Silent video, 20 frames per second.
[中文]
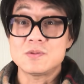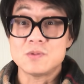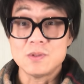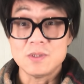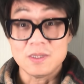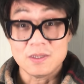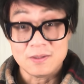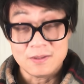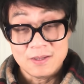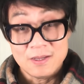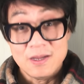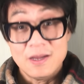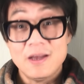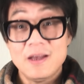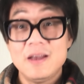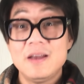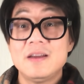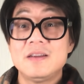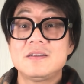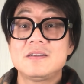所以，
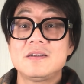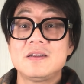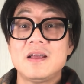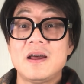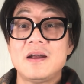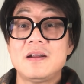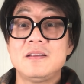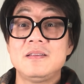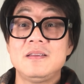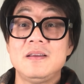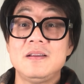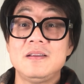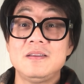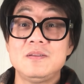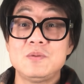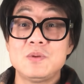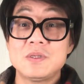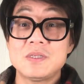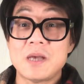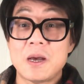哎，这两个人得了
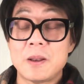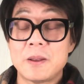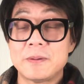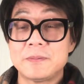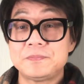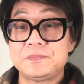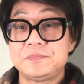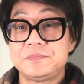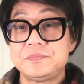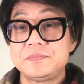医学奖了。